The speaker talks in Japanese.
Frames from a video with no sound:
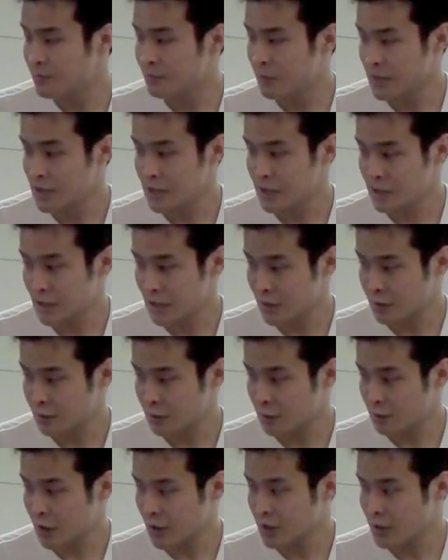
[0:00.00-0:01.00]
まあ、実験
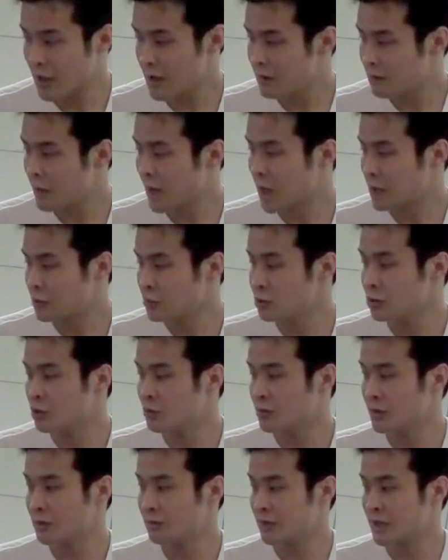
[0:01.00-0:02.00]
とかで分かると
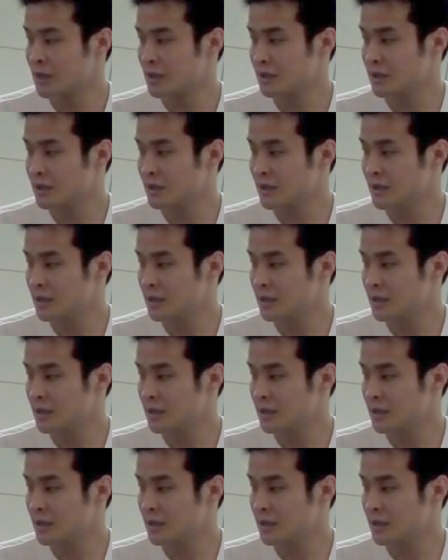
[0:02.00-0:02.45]
思います。